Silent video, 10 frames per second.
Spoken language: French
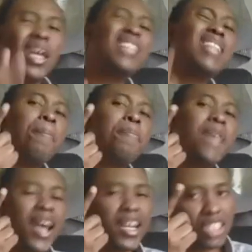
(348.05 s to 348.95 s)
Et j'ai
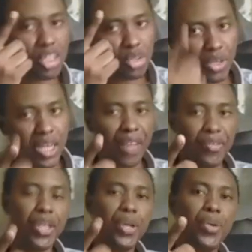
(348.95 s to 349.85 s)
bien intitulé la
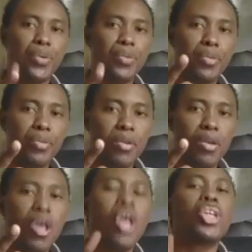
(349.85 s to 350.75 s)
vidéo.
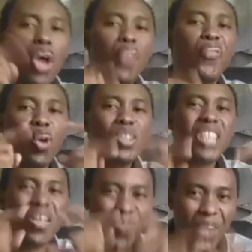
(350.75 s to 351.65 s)
Que
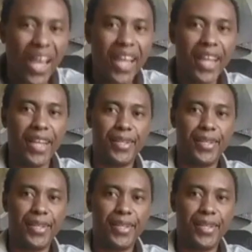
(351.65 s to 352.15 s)
faut-il faire